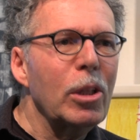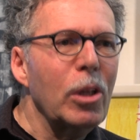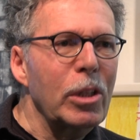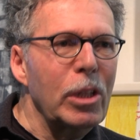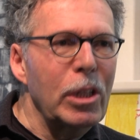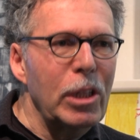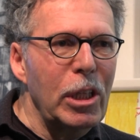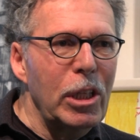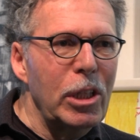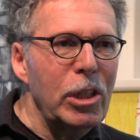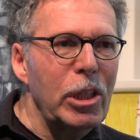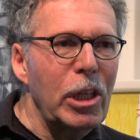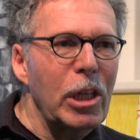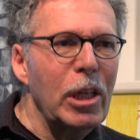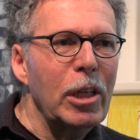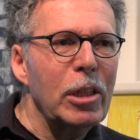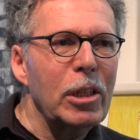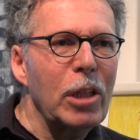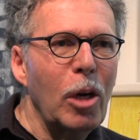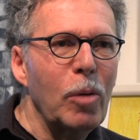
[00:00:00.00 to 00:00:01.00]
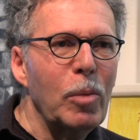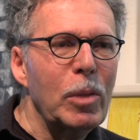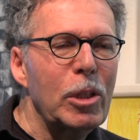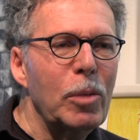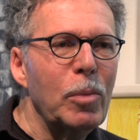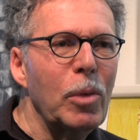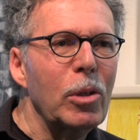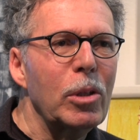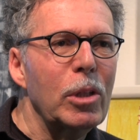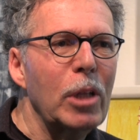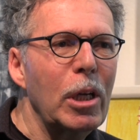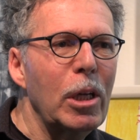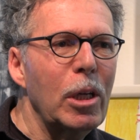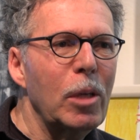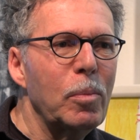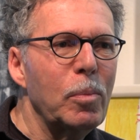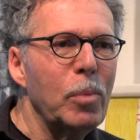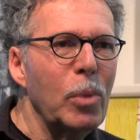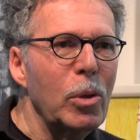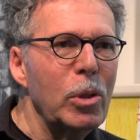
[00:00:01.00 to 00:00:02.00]
dann in Ischgl, damals im Hotel
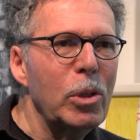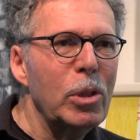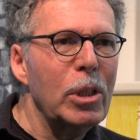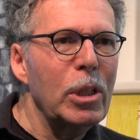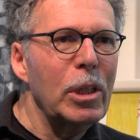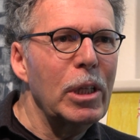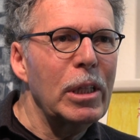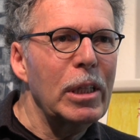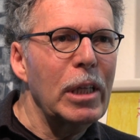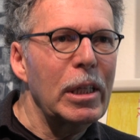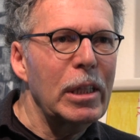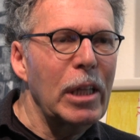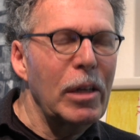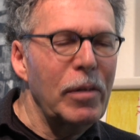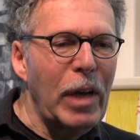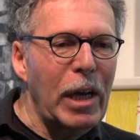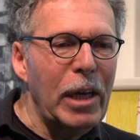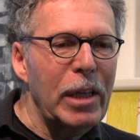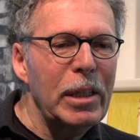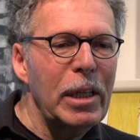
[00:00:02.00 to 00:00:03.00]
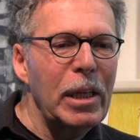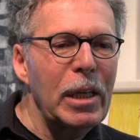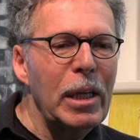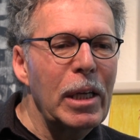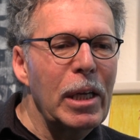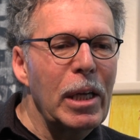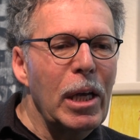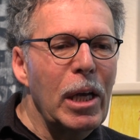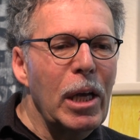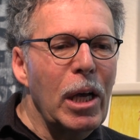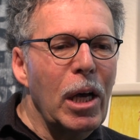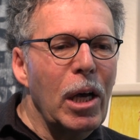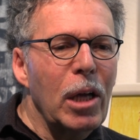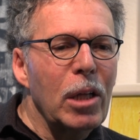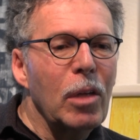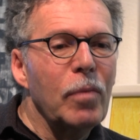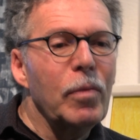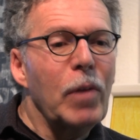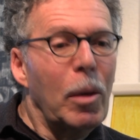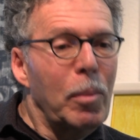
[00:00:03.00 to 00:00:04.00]
Bust in der Taverne.
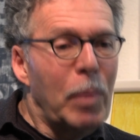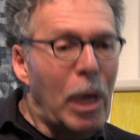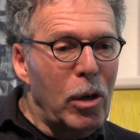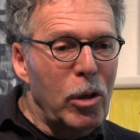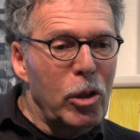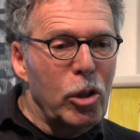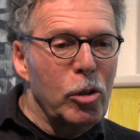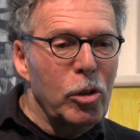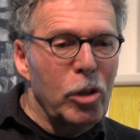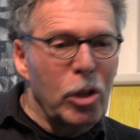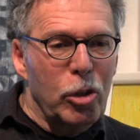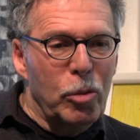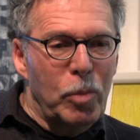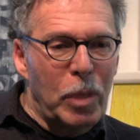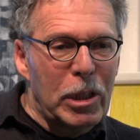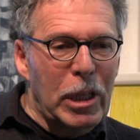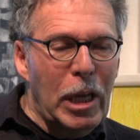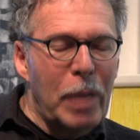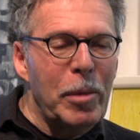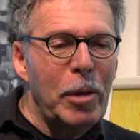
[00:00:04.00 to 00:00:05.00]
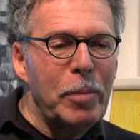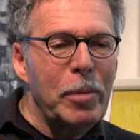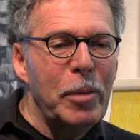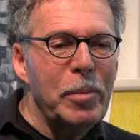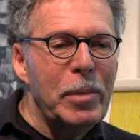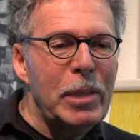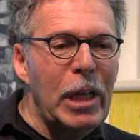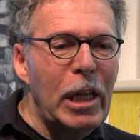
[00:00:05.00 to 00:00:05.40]
Wir haben auch gespielt einmal beim